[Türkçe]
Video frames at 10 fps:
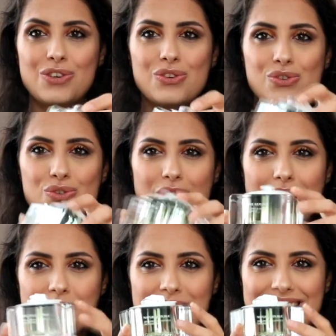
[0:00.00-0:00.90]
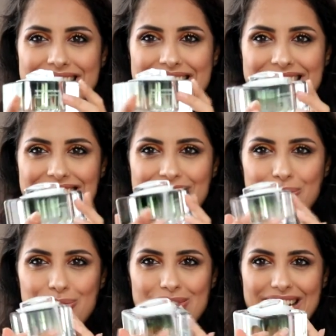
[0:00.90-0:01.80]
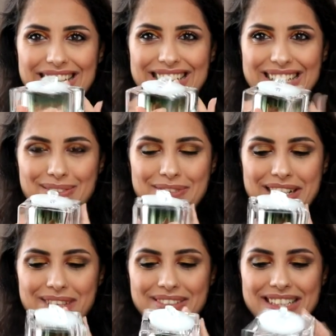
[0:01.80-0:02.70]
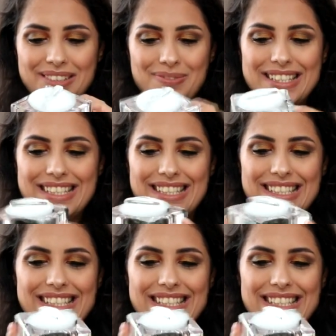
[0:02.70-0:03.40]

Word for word: Şu ambalajının güzelliğine bakabilir misiniz?